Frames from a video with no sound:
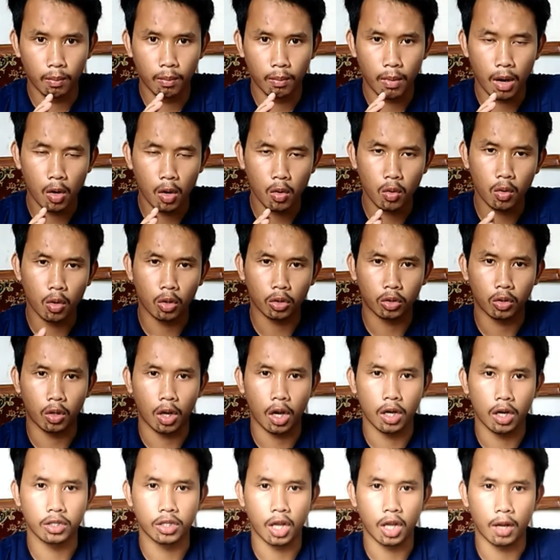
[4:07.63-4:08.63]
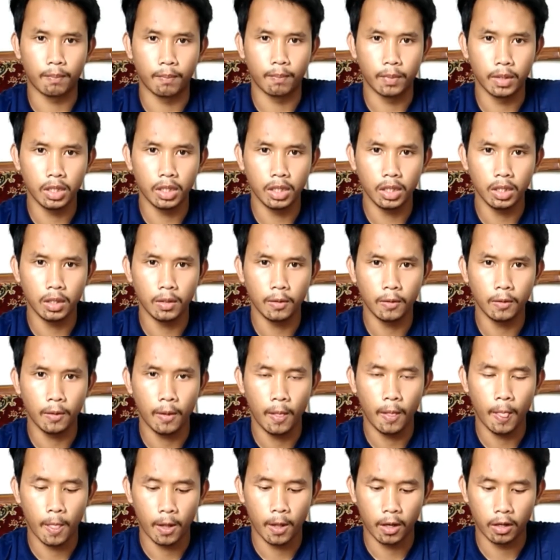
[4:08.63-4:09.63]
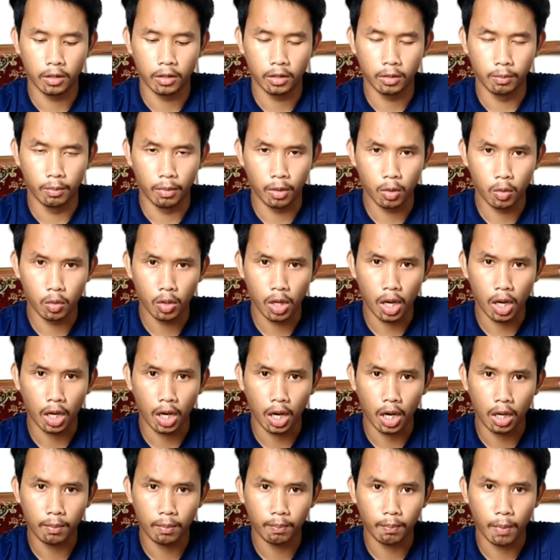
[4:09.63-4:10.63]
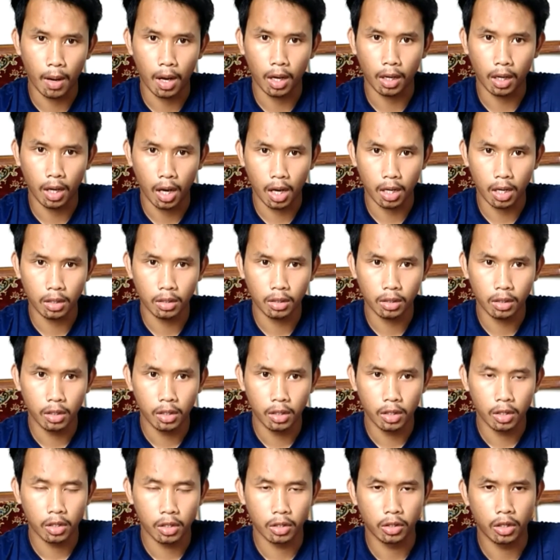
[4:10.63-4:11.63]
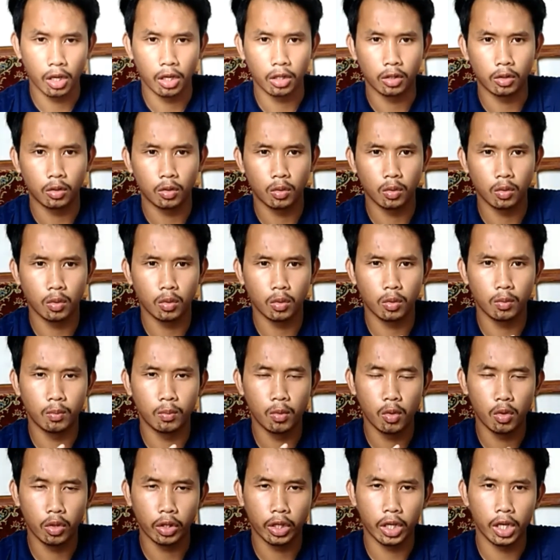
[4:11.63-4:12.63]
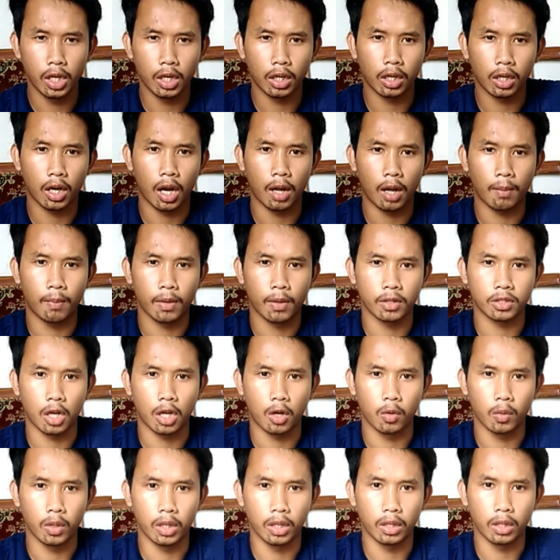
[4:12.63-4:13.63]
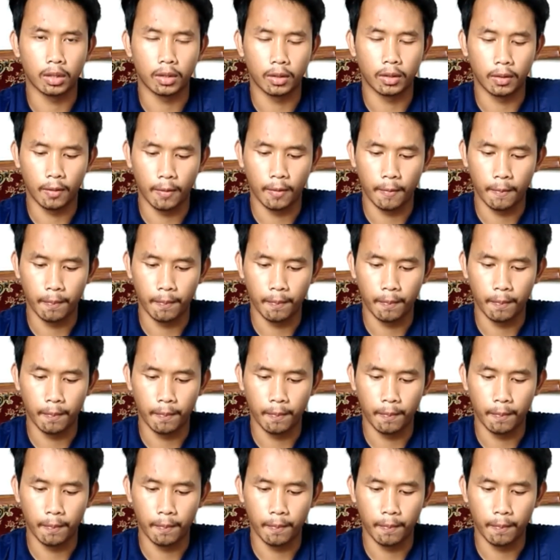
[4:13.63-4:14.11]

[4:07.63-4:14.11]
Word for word: bau kotoran sapi menggunakan pakan yaitu bungkil kelapa sawit.